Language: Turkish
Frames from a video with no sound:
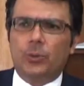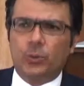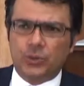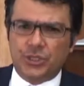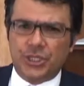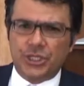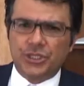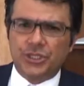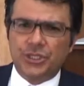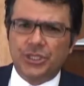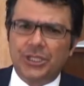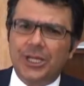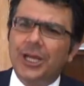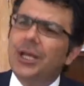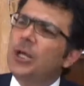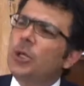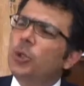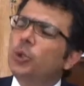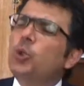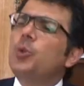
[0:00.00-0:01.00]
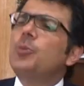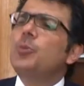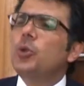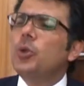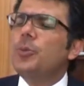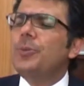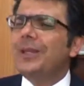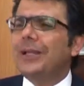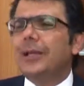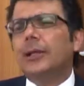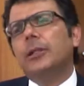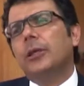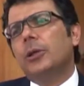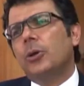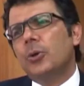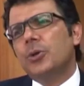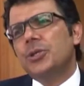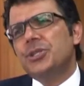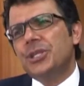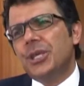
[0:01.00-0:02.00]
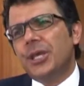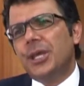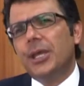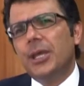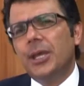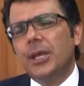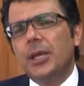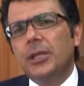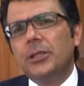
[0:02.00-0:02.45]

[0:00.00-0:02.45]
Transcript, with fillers: de uzlaştığında tümünü bir kategorize